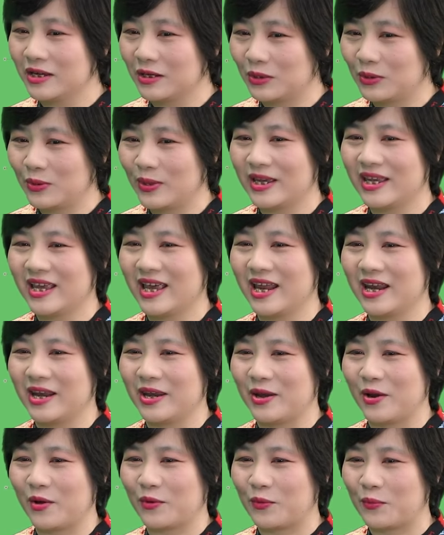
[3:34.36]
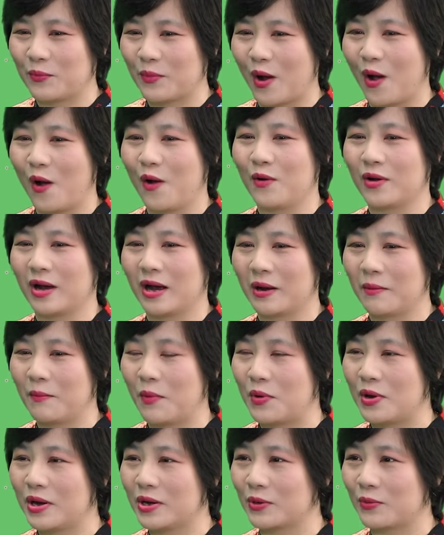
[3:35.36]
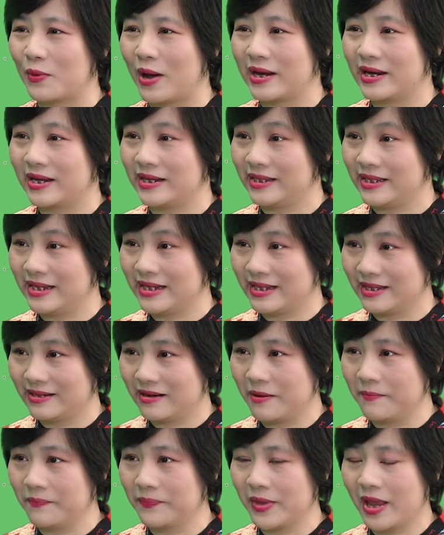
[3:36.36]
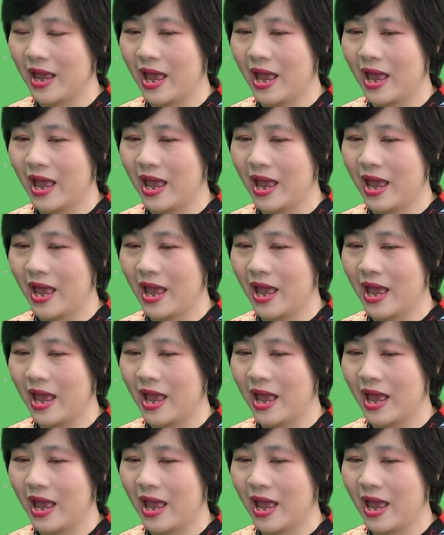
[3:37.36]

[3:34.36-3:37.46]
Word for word: nhưng tuy nhiên nó cũng có các mối liên quan đến dinh dưỡng